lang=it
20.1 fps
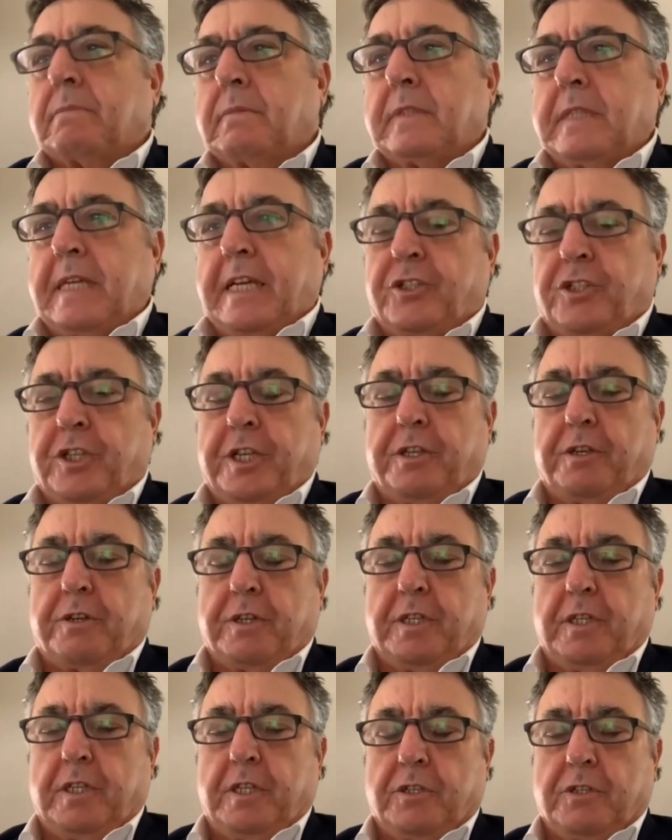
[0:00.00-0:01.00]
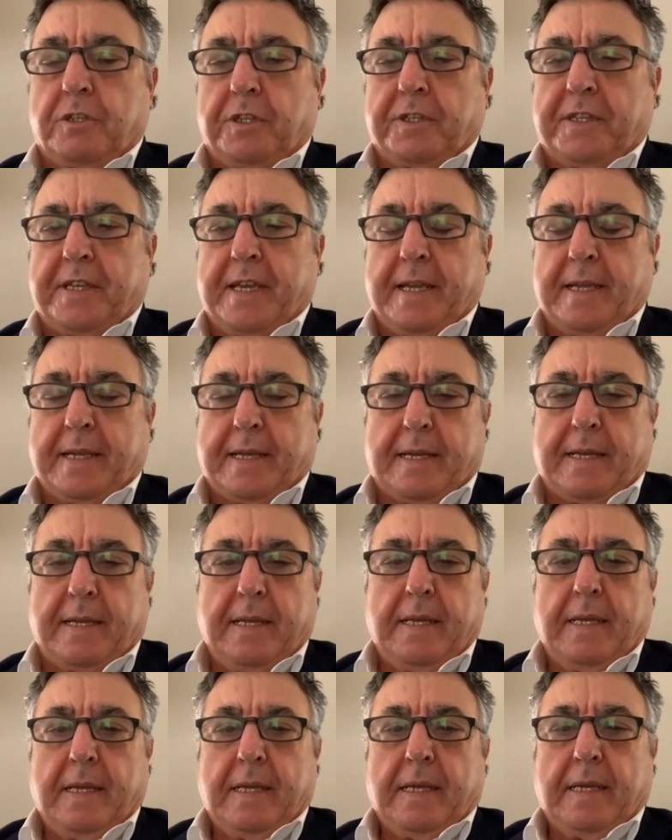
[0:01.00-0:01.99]
che accedono in discoteca,
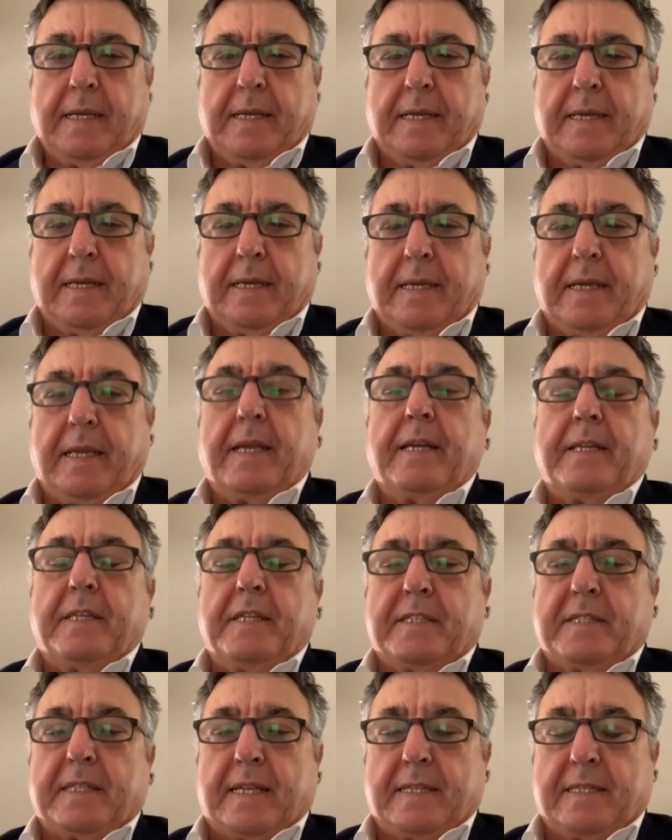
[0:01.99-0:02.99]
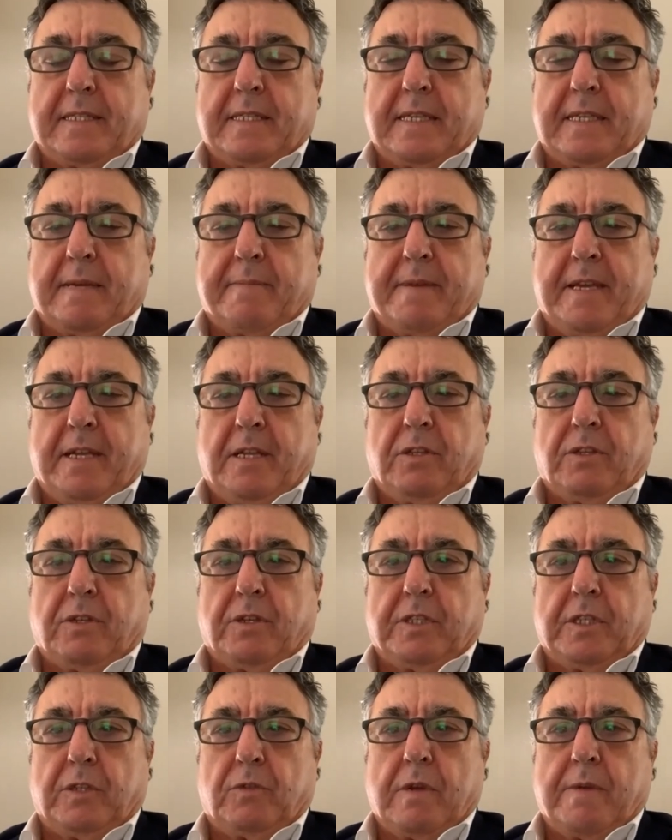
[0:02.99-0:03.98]
eh, il
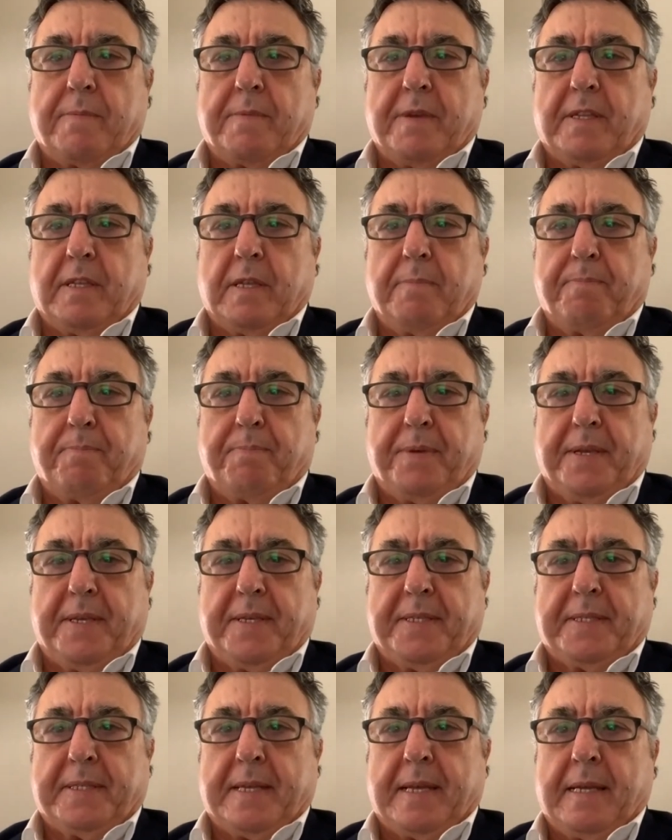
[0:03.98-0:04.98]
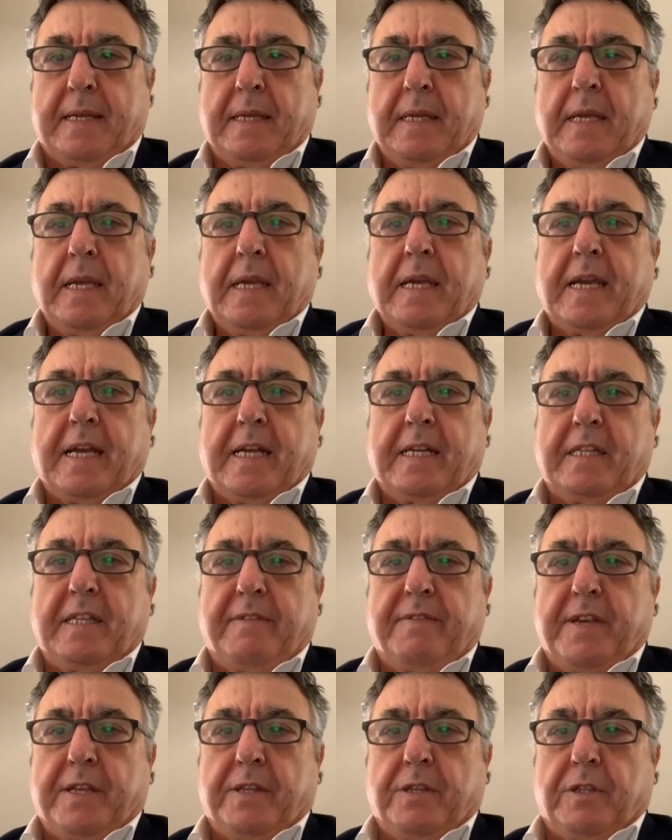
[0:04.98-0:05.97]
distanziamento dei due metri in pista e il
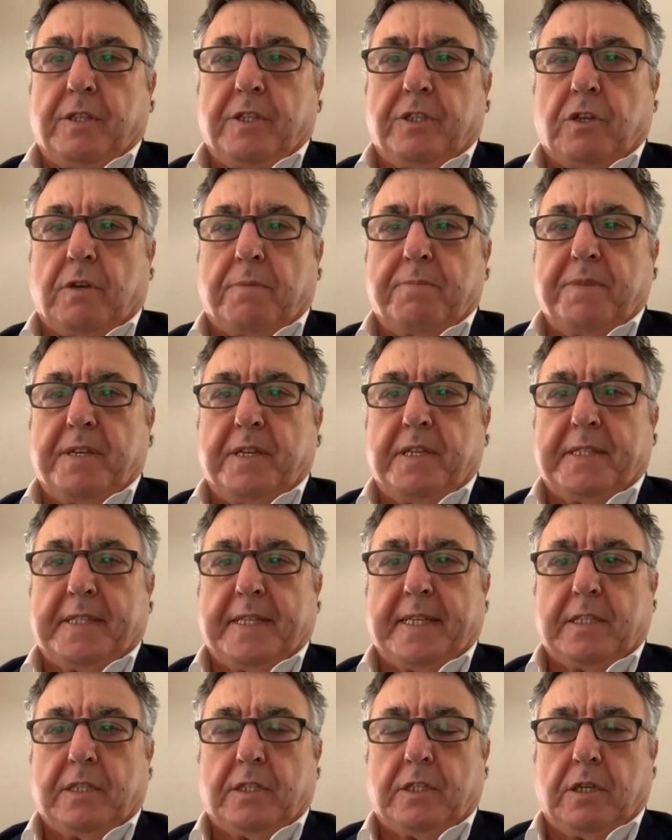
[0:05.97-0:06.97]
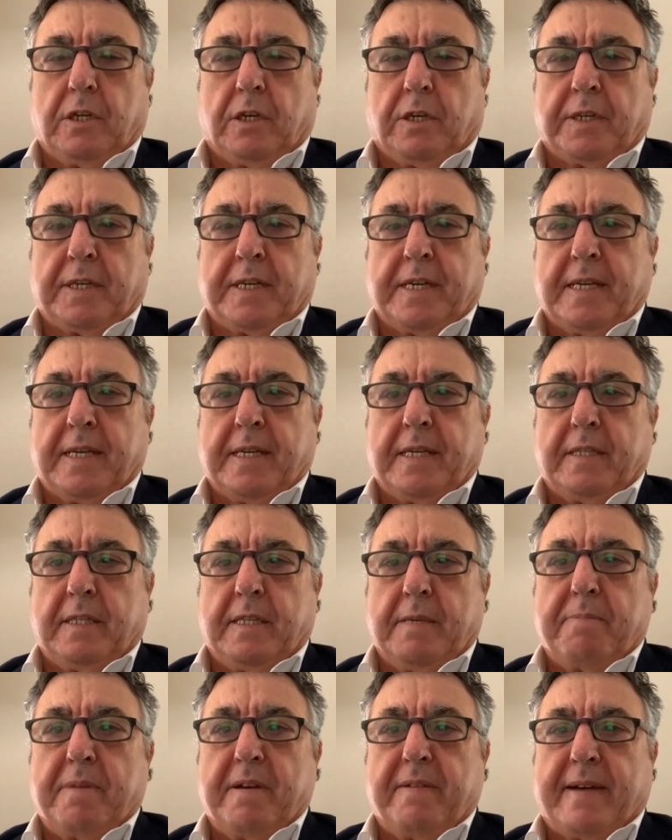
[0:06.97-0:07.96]
divieto di somministrazione
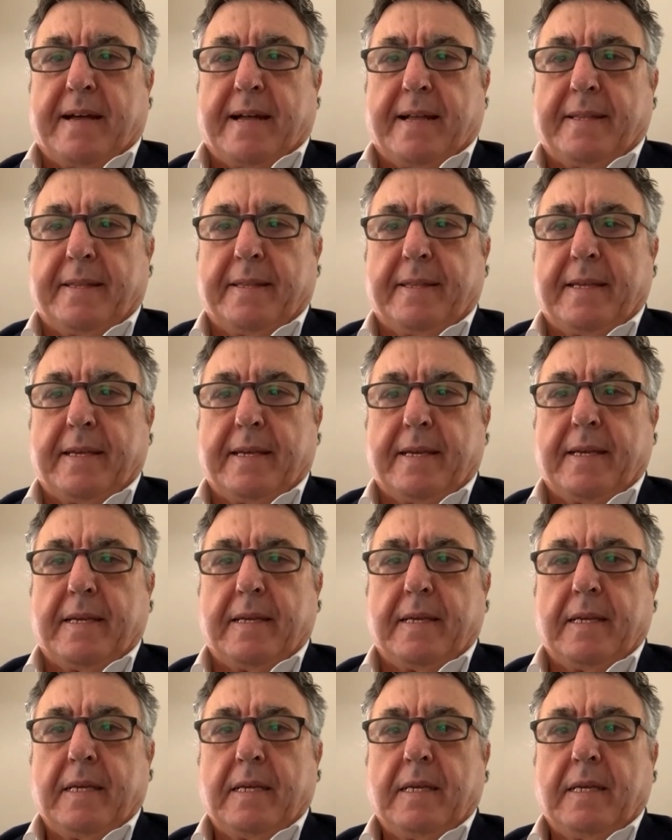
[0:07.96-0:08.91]
di bevande